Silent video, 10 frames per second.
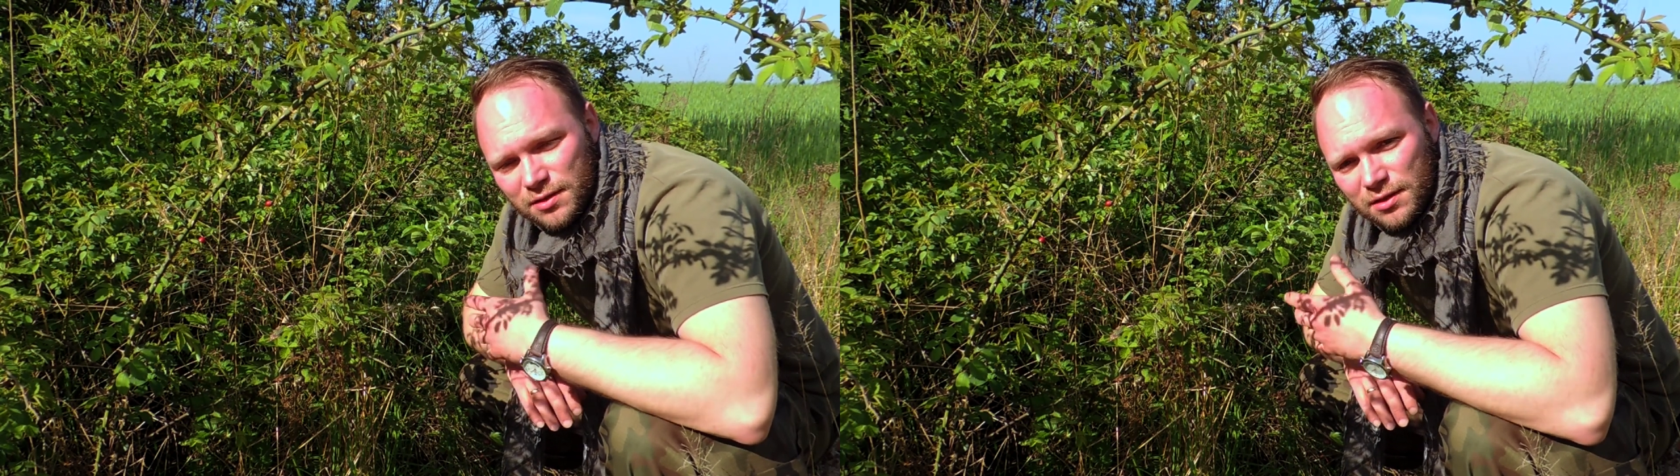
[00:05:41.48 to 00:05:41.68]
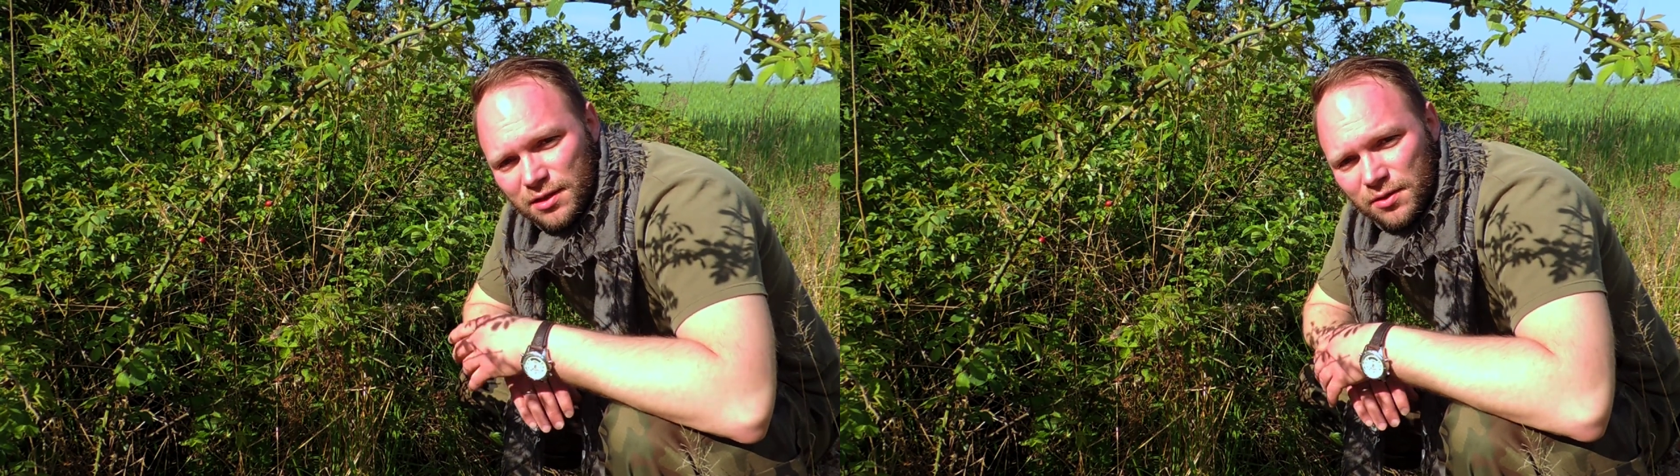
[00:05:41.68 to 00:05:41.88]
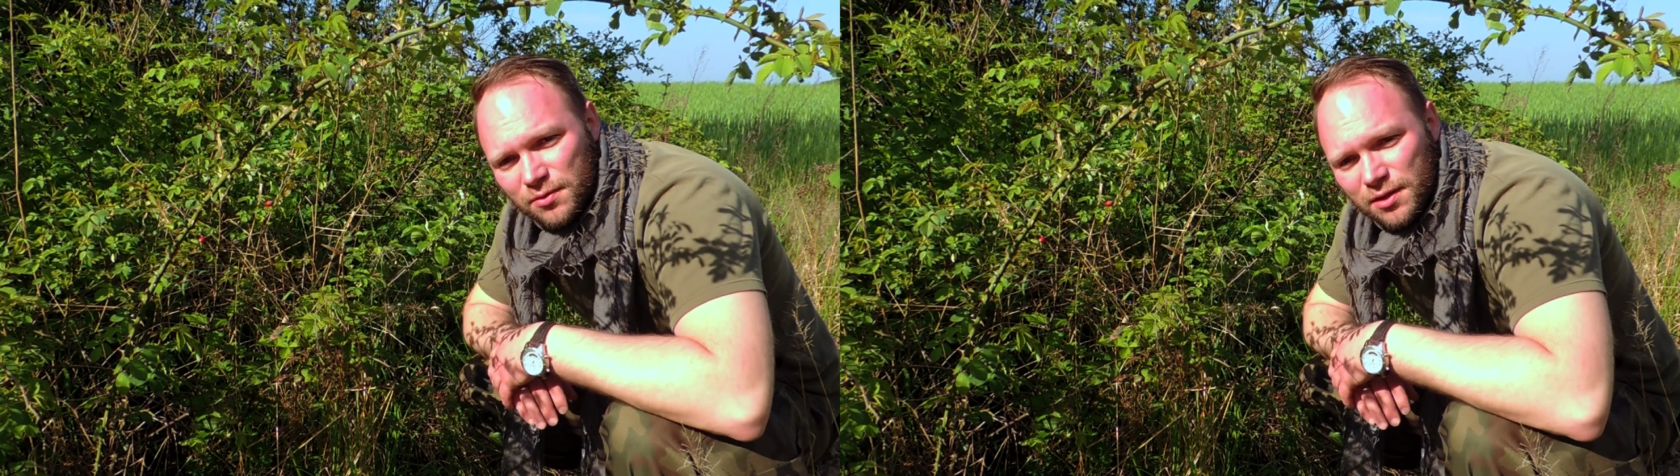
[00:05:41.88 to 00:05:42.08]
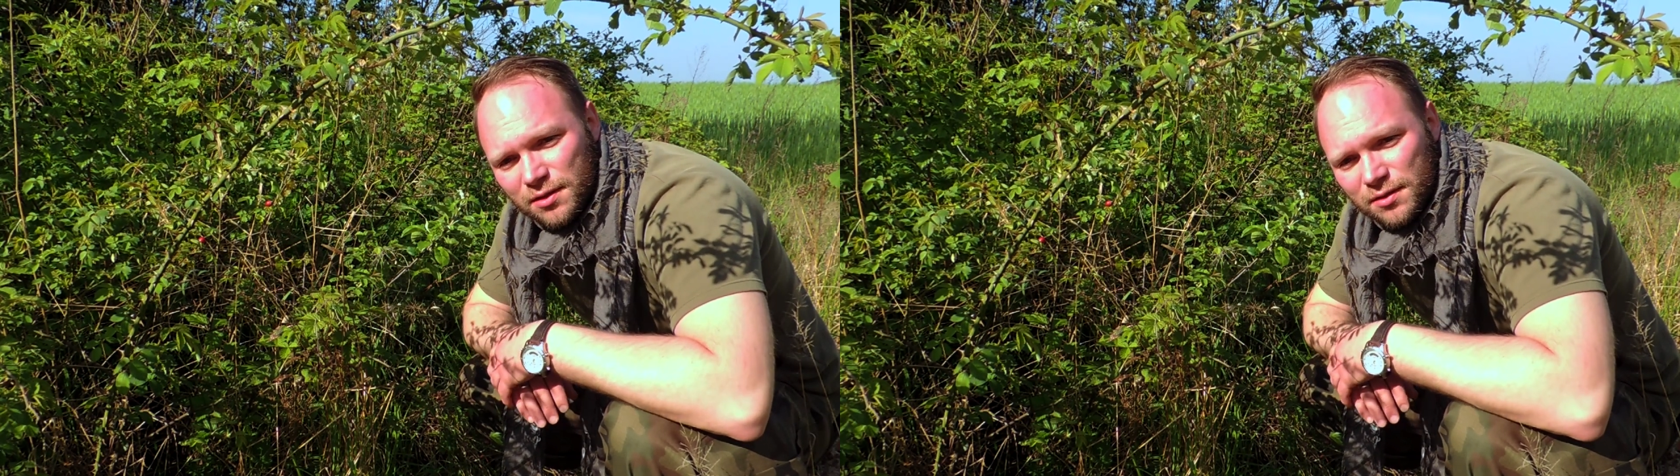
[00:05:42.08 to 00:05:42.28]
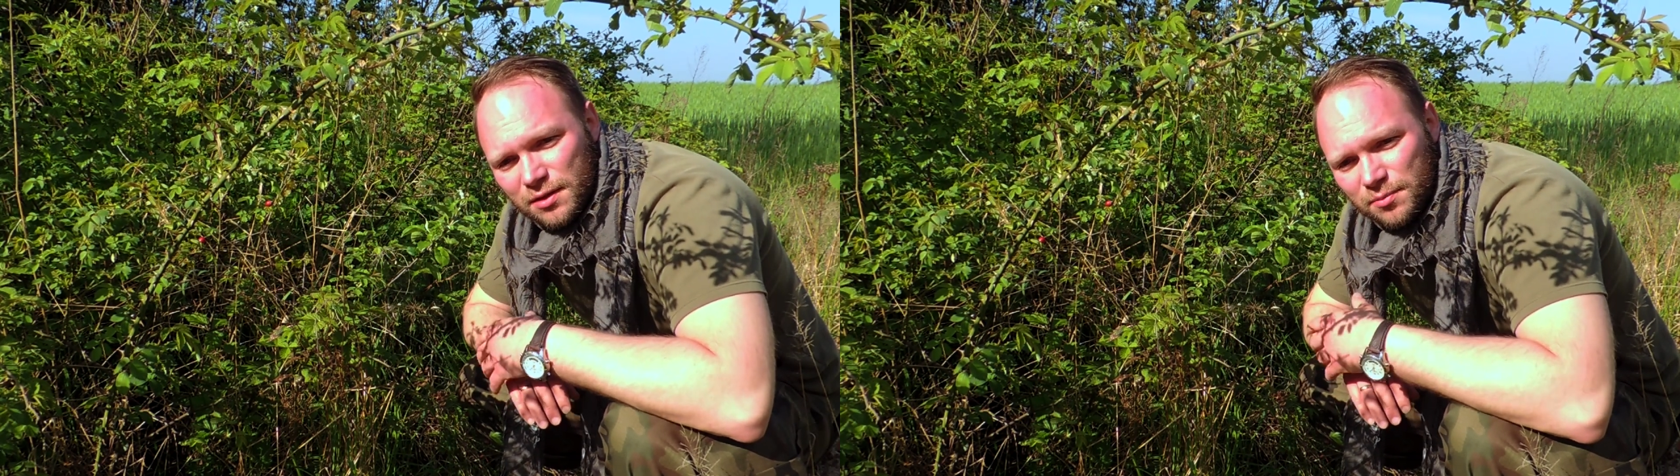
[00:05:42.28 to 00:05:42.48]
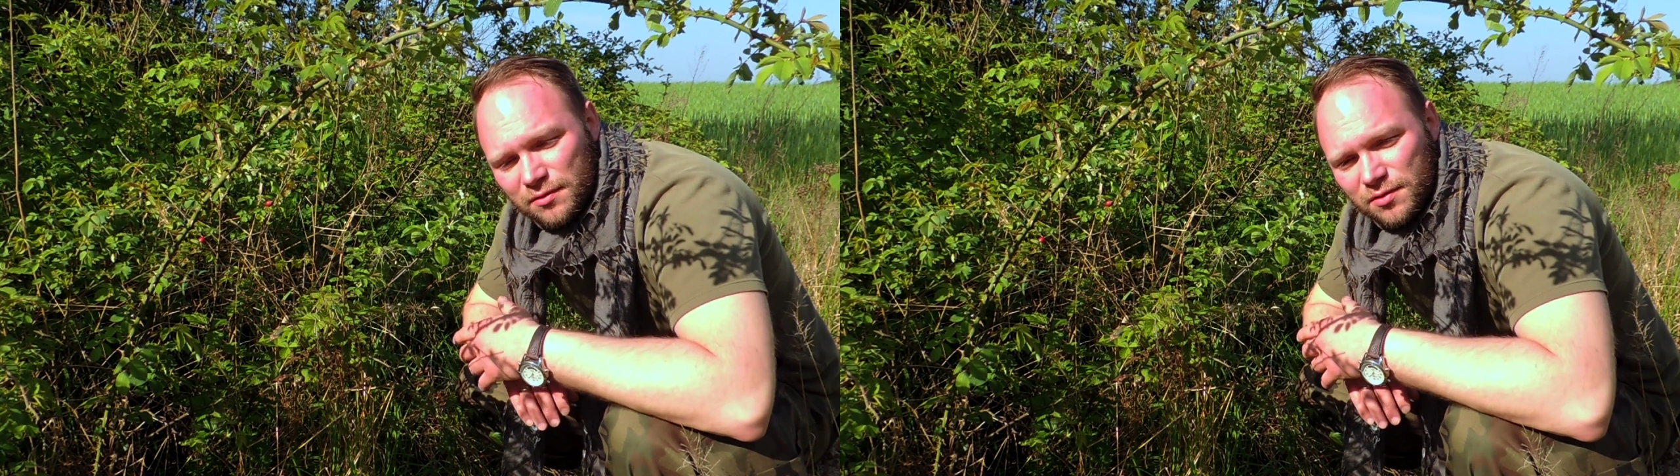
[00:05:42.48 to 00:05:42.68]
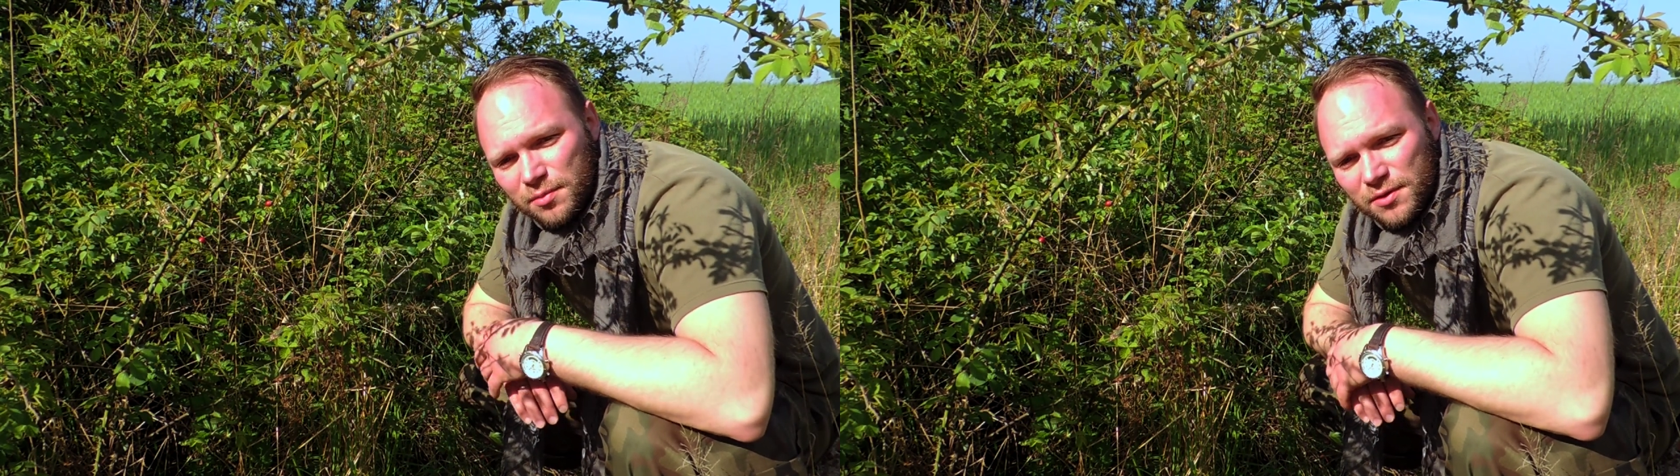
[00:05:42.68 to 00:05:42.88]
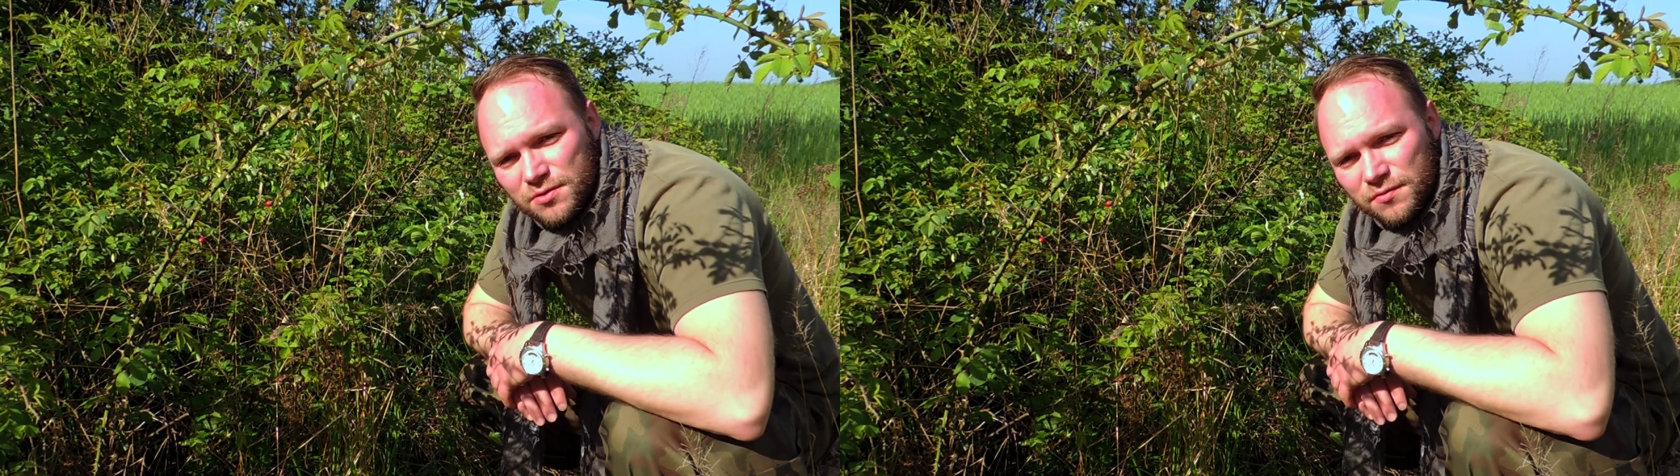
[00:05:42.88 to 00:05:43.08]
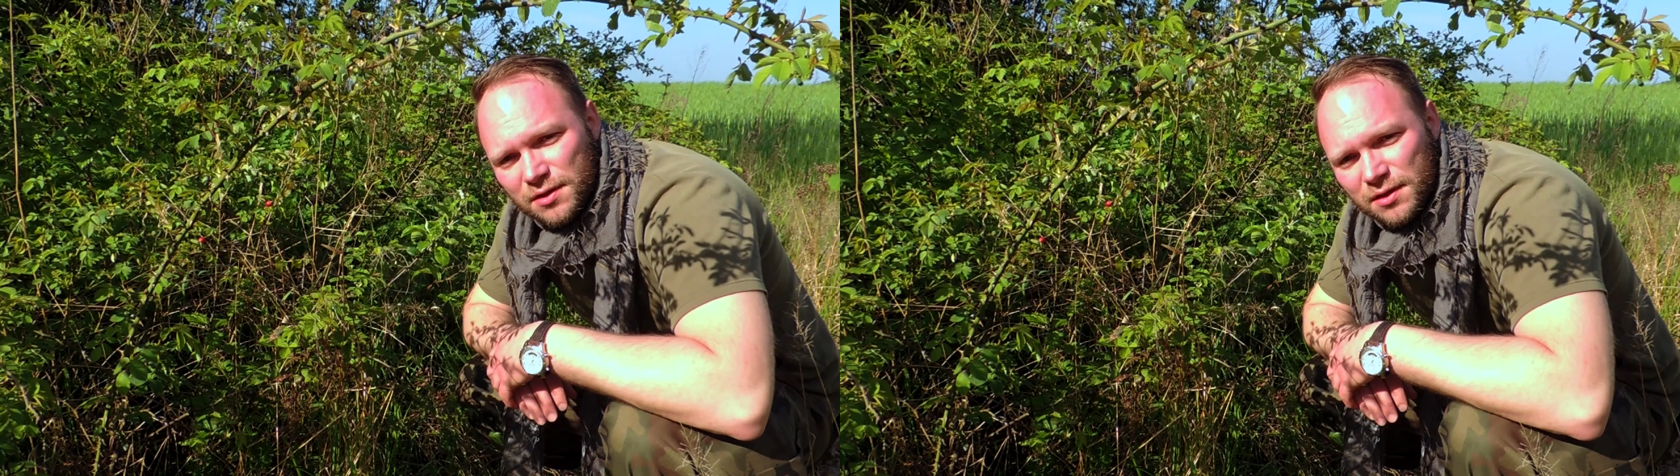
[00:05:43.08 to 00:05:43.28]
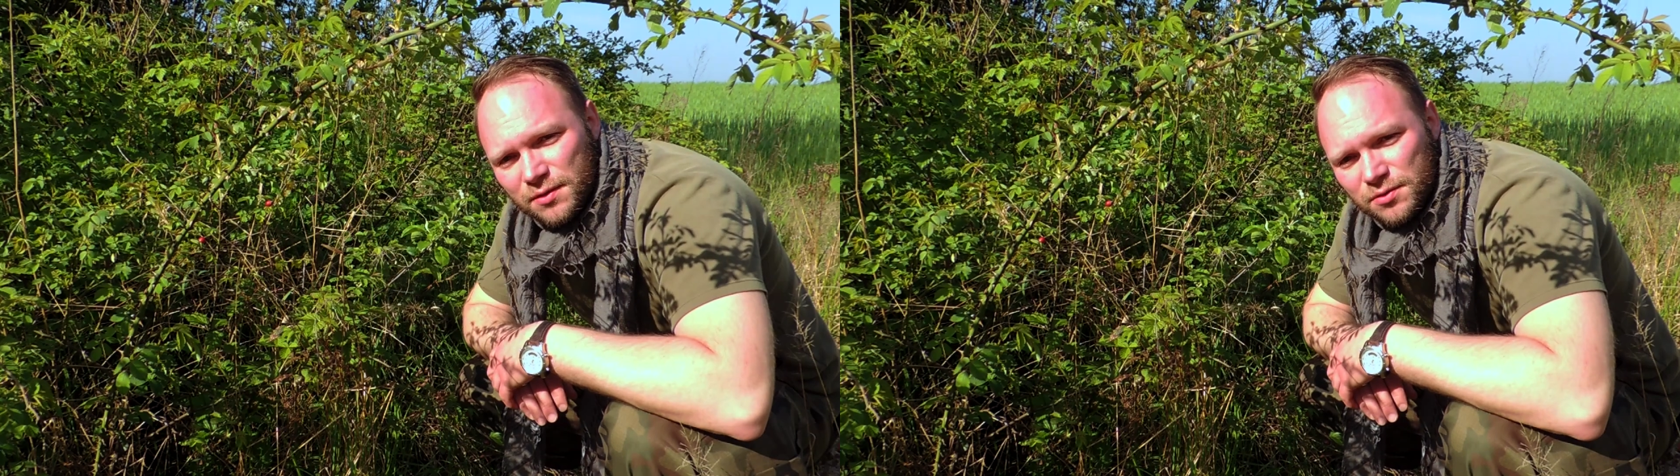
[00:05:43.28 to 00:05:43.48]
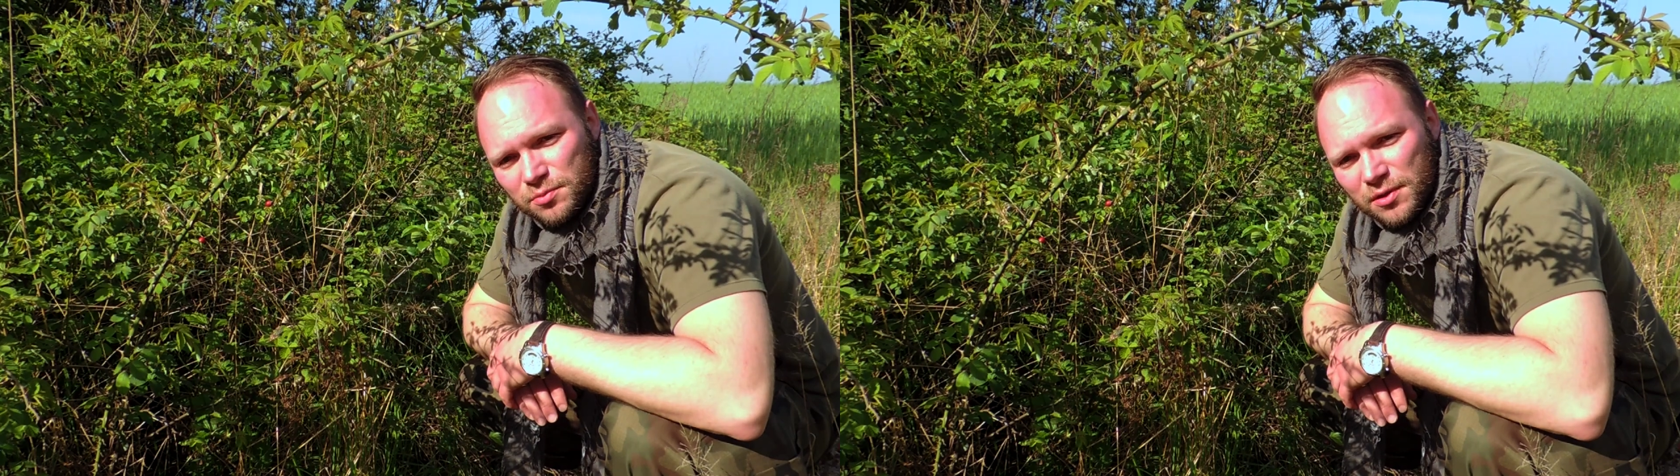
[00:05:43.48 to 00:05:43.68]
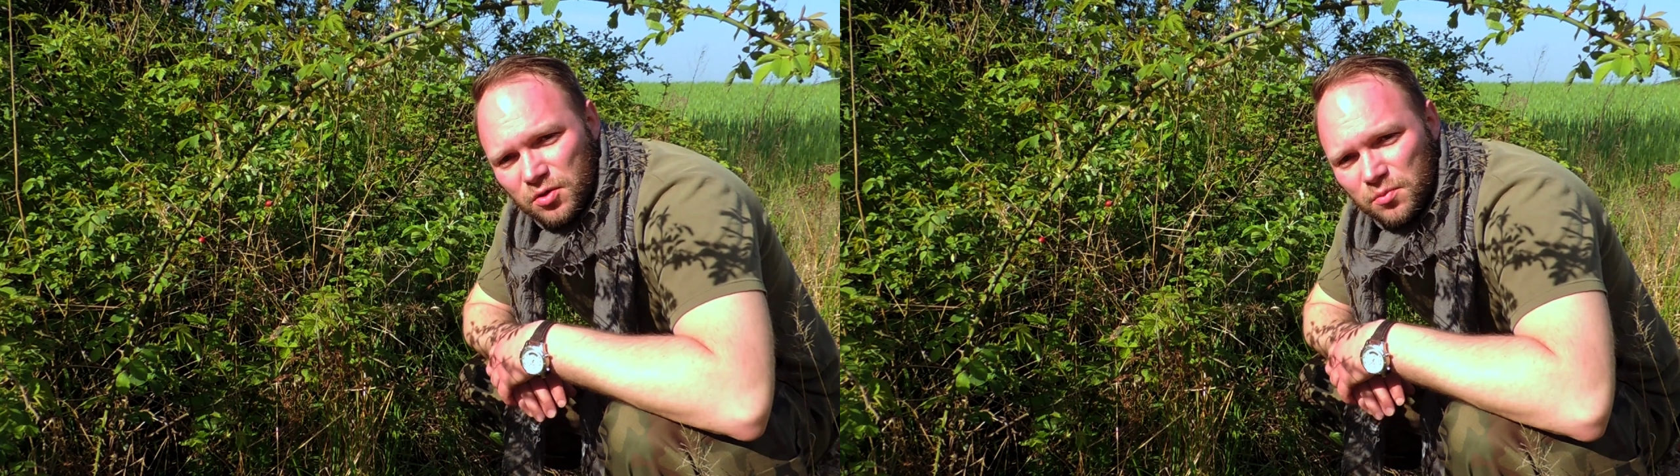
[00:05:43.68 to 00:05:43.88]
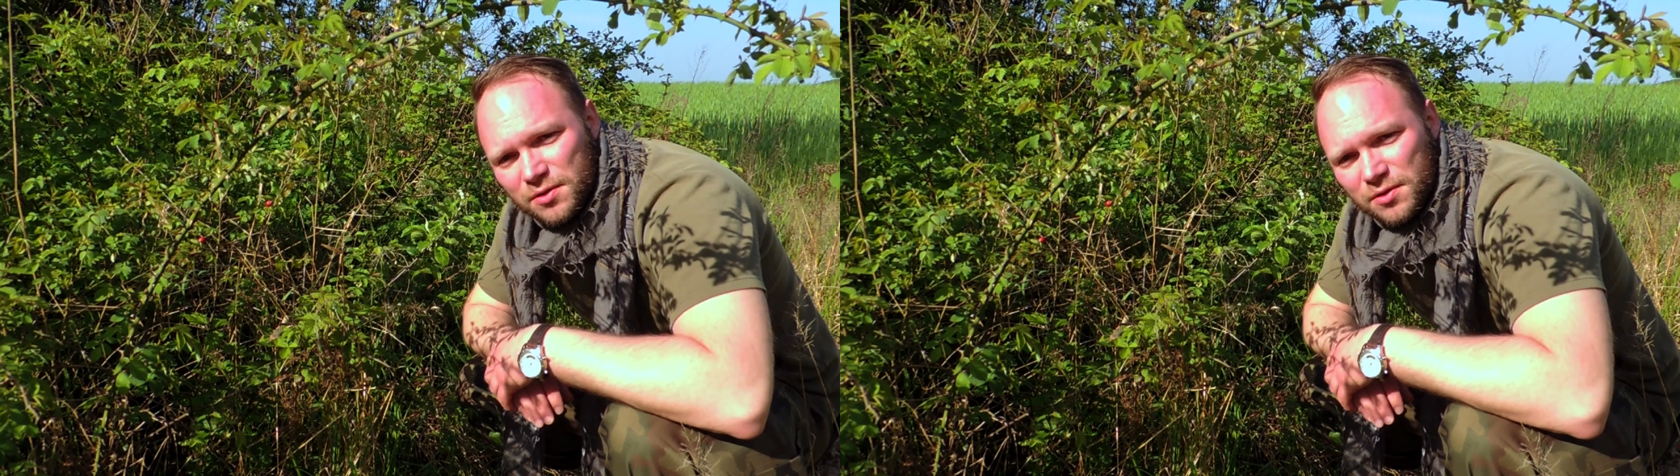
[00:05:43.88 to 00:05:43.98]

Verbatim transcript: Nadaje ona naprawdę bardzo fajnego smaku,